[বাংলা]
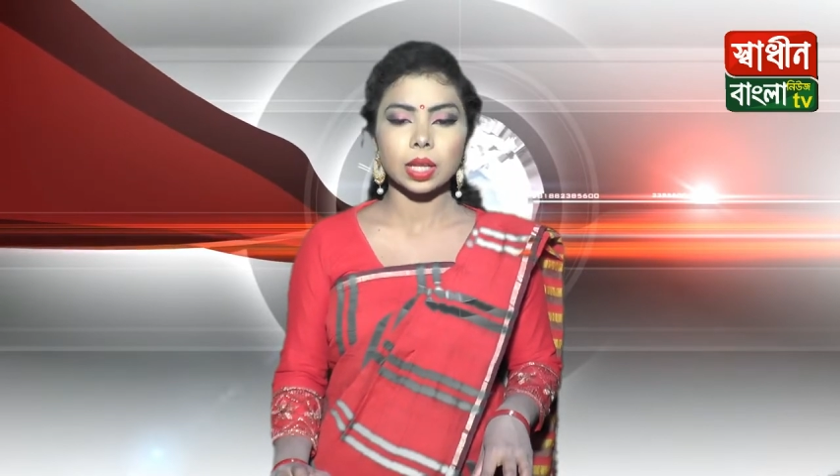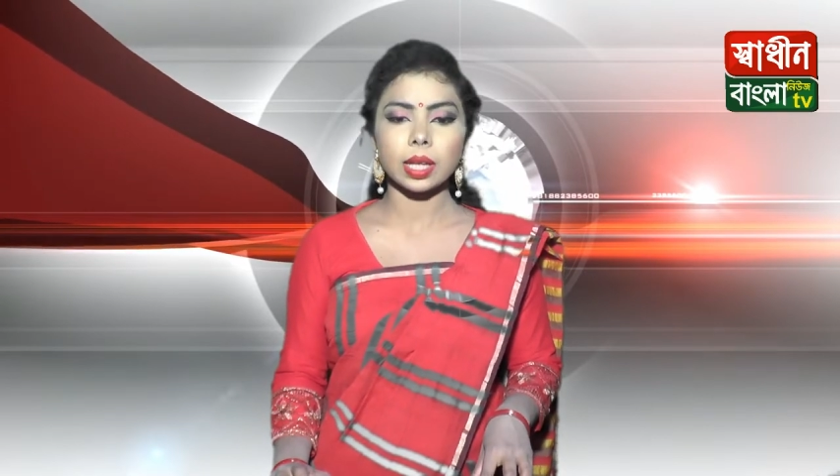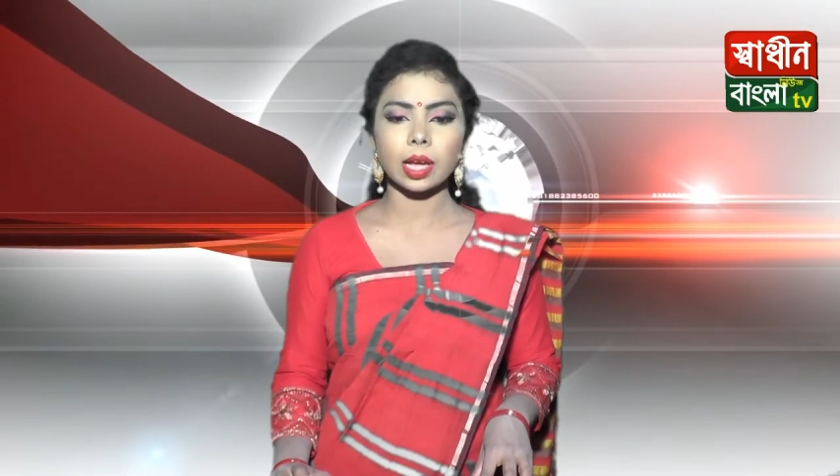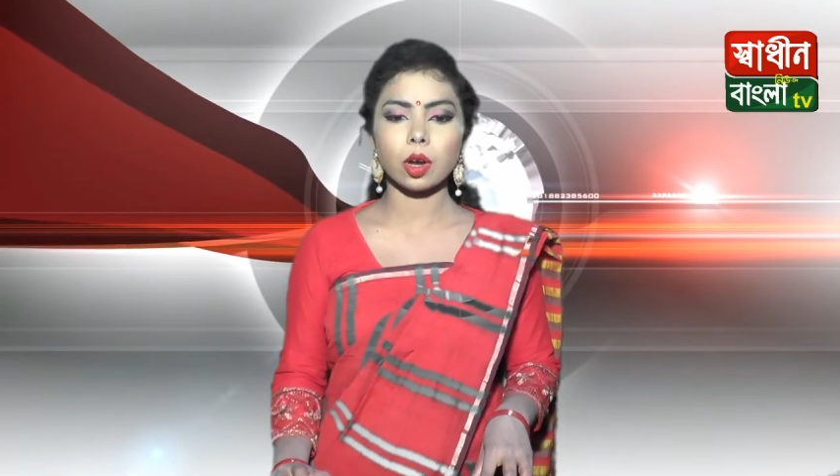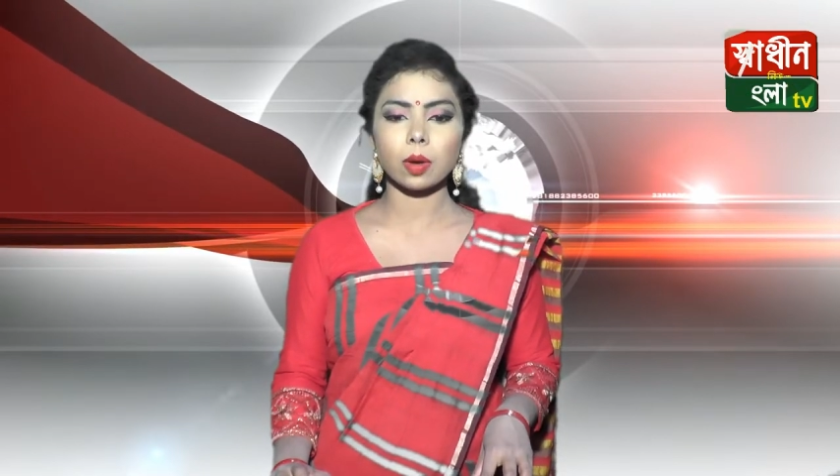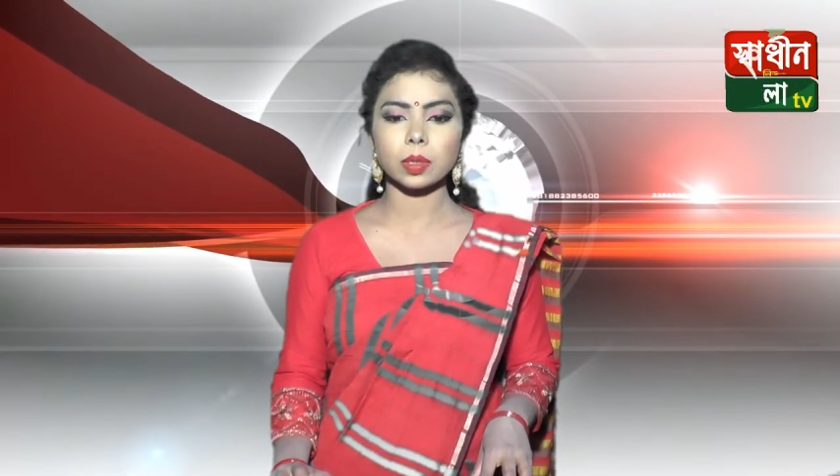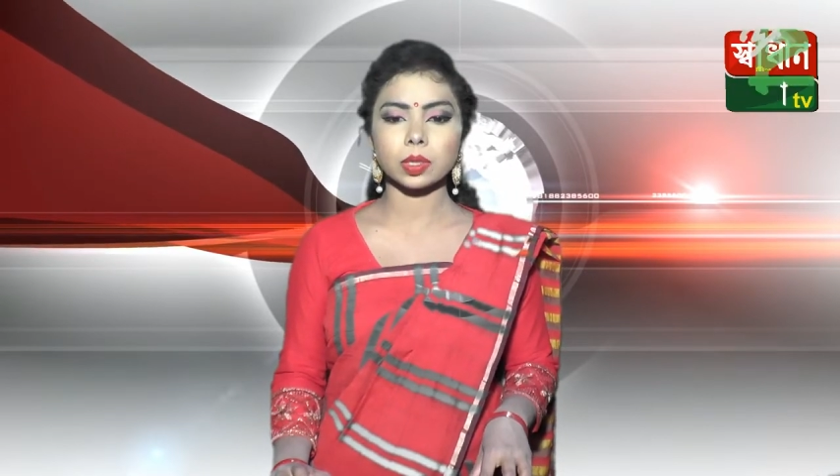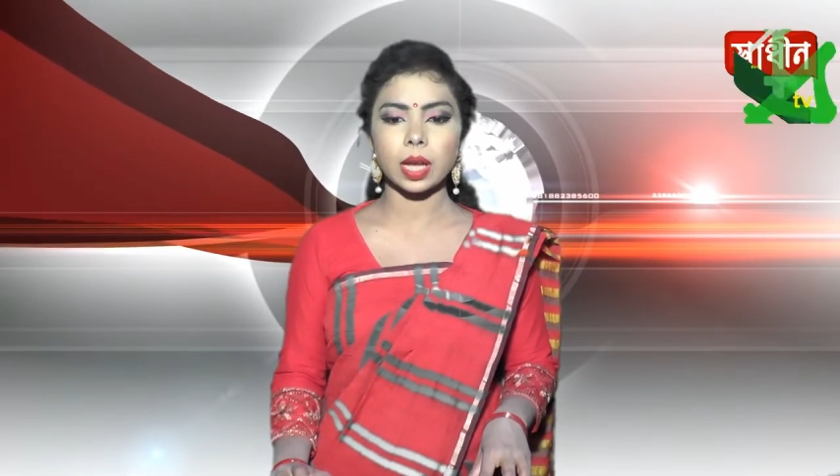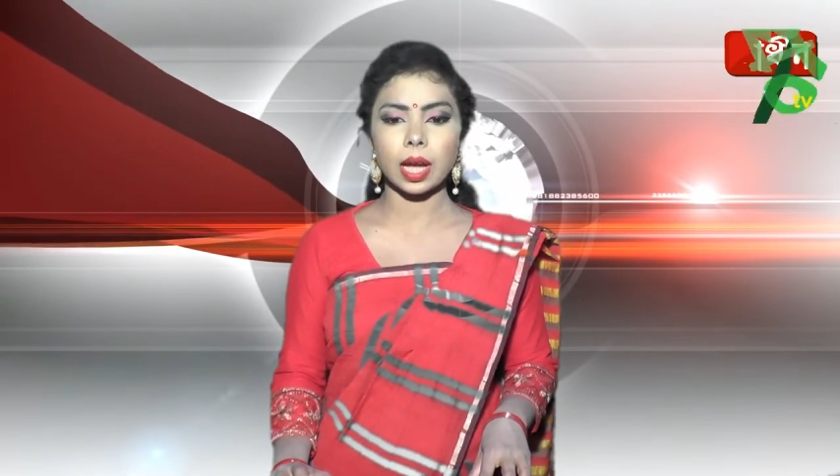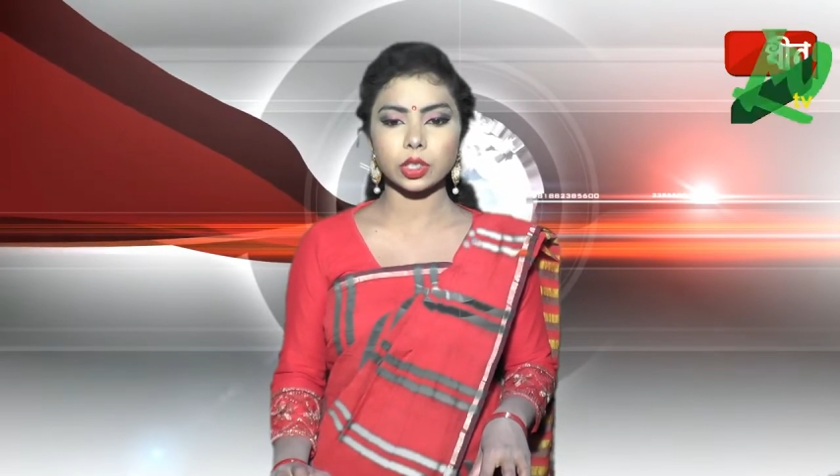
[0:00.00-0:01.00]
তার
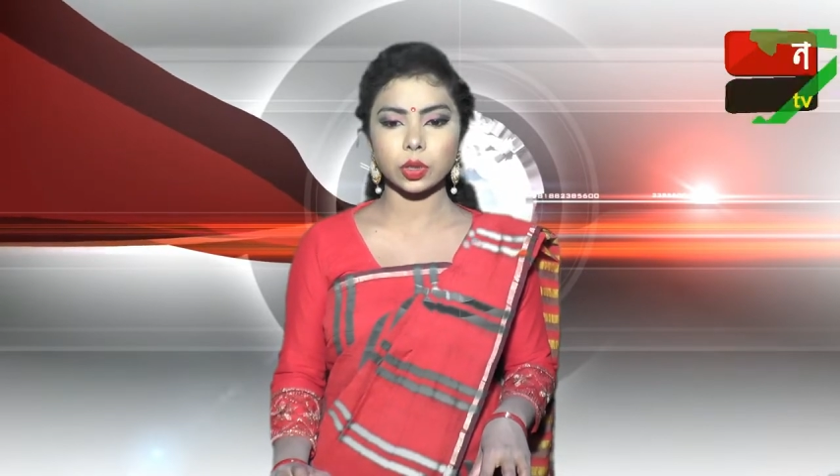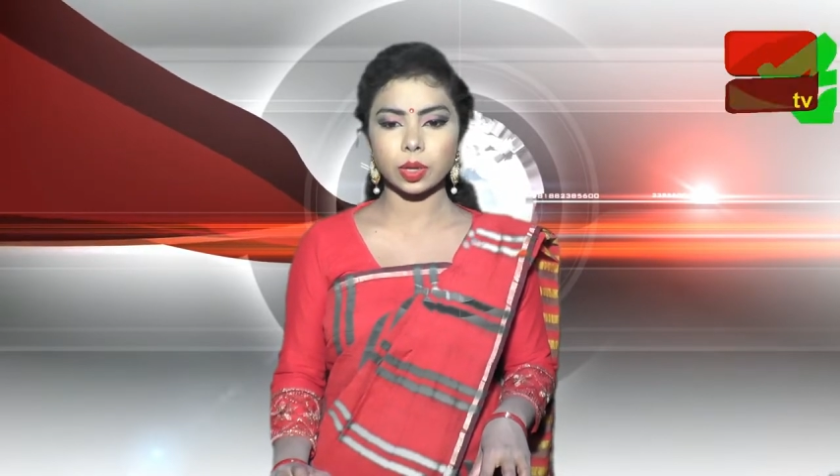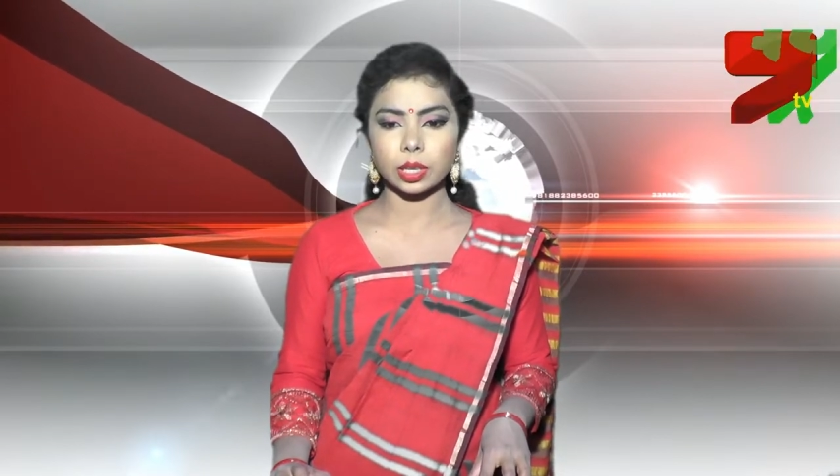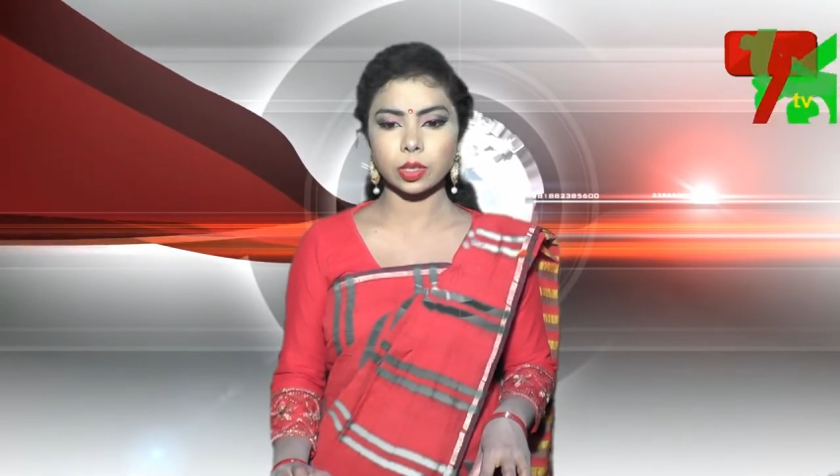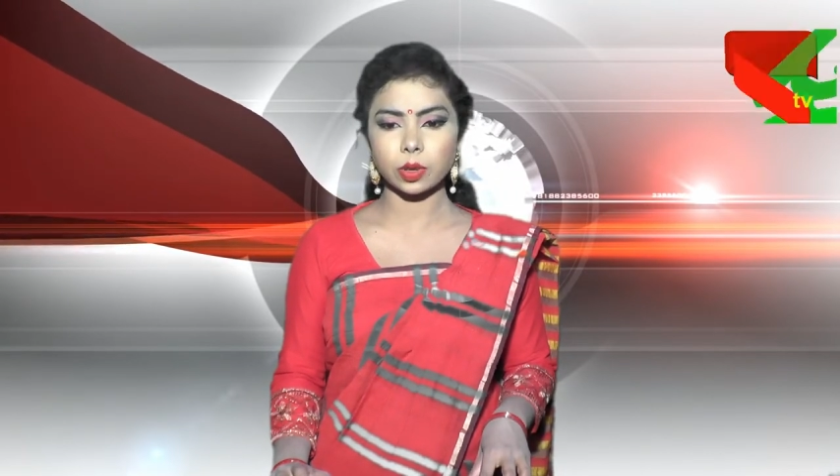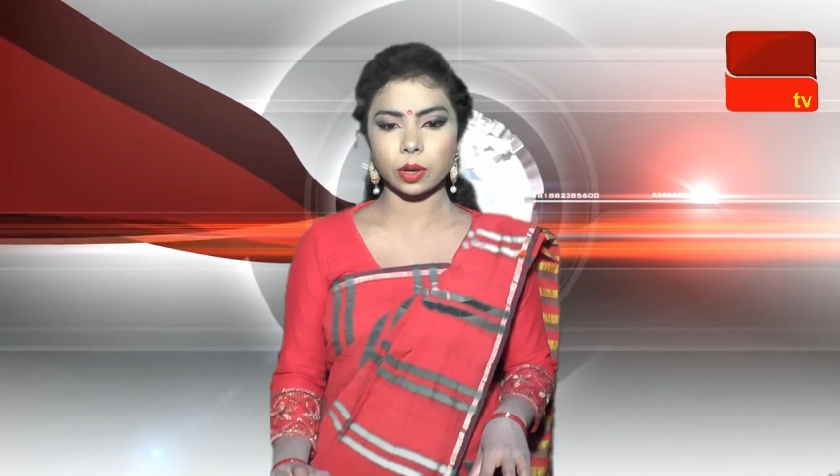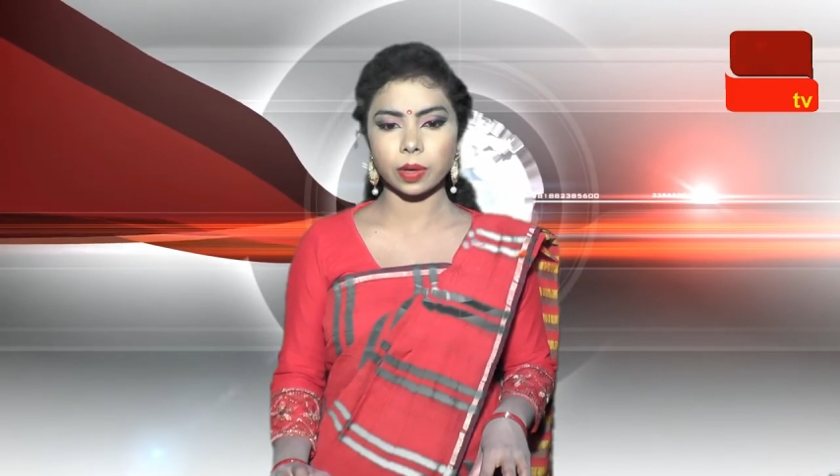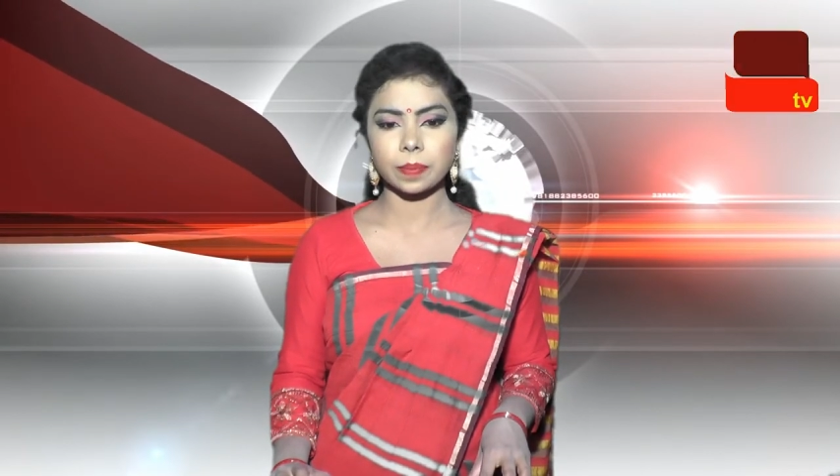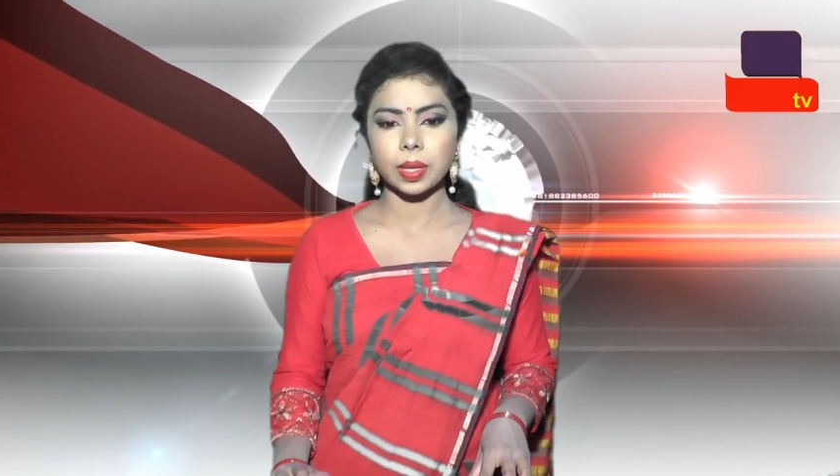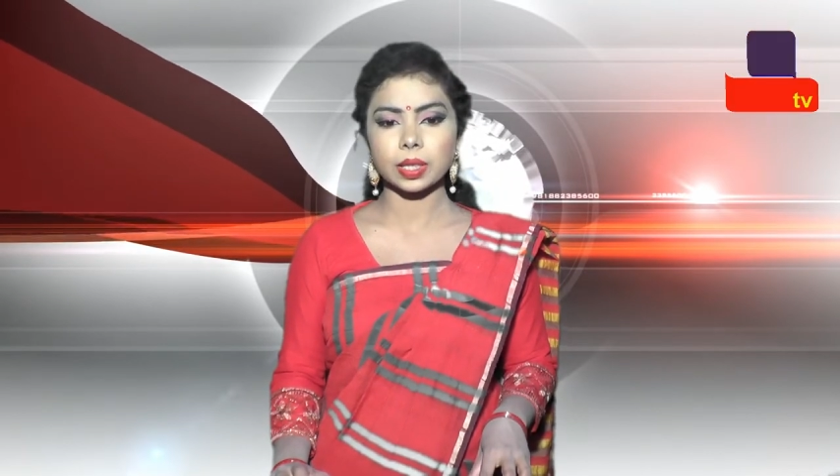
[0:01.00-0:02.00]
অবস্থা আশঙ্কাজনক
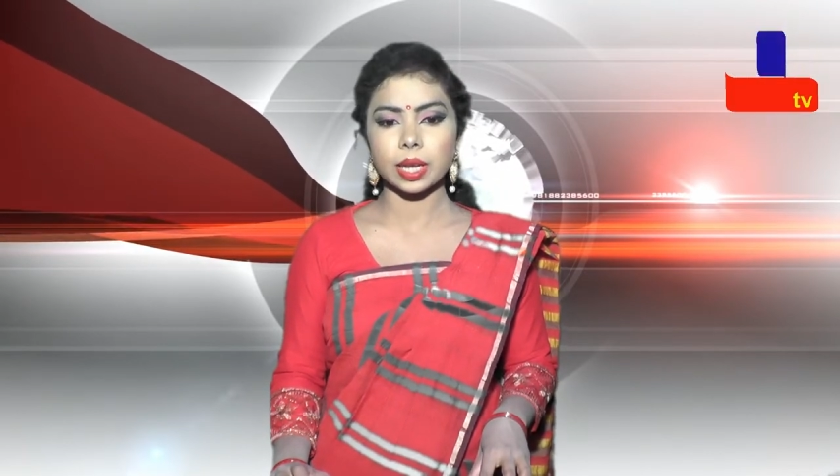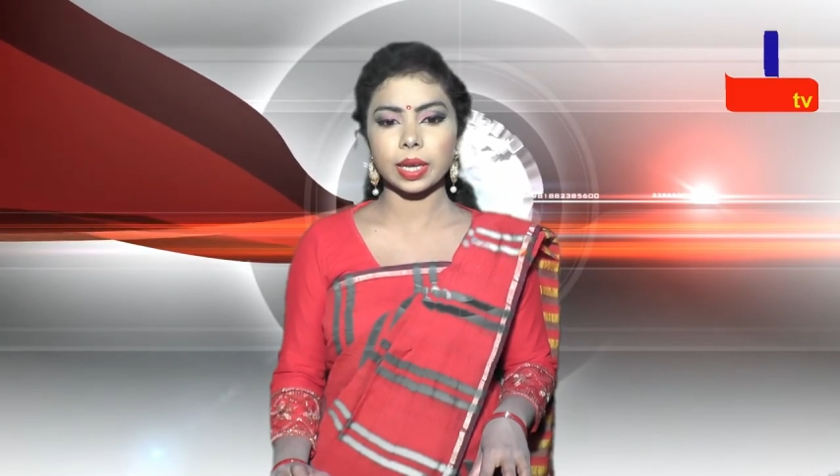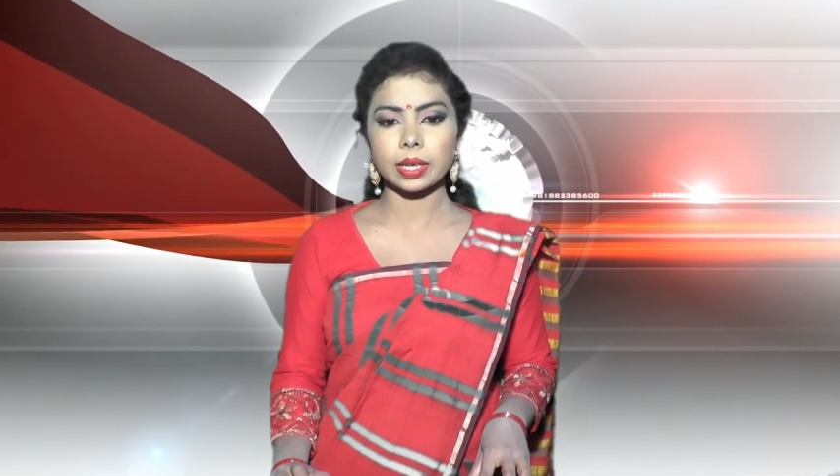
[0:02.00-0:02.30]
তাকে